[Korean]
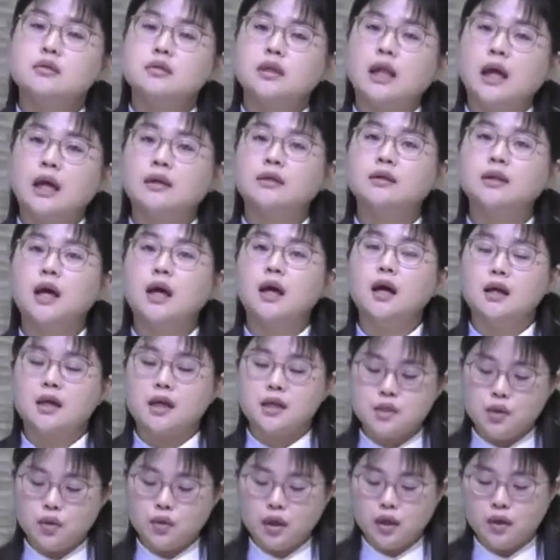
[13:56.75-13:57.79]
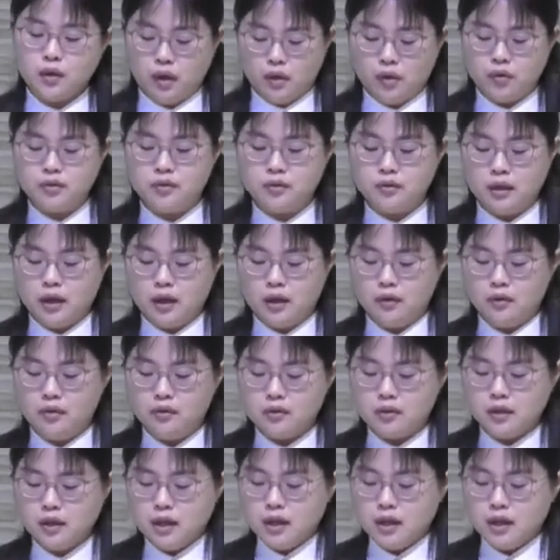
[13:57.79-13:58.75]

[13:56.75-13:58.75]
당당하게 서게 되었는데요.